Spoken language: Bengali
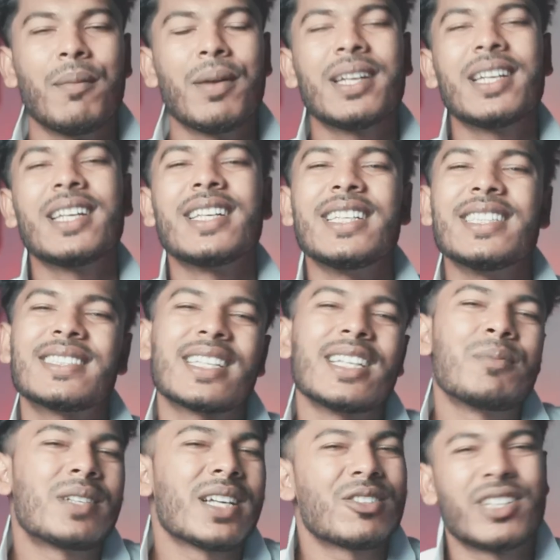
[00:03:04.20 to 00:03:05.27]
মানে
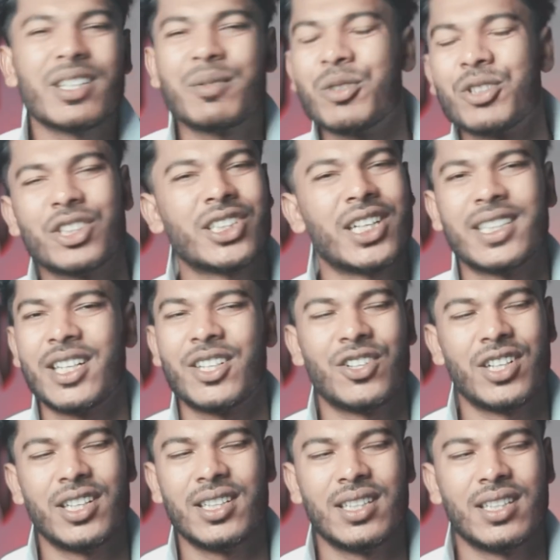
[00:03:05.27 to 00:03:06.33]
স্ক্রিপ্টটাও ঠিক মতো সাজানো
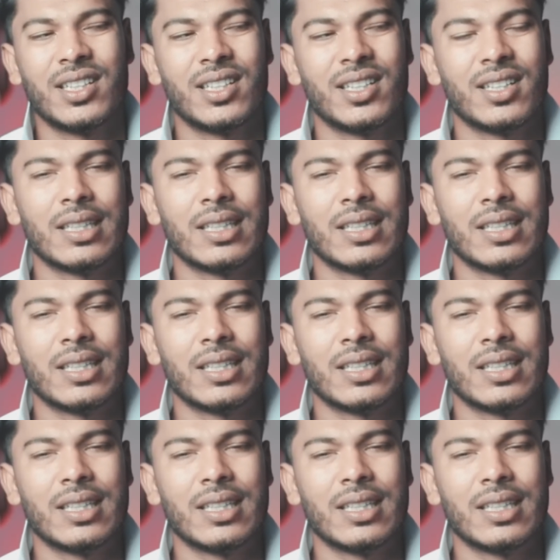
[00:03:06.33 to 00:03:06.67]
হয়নি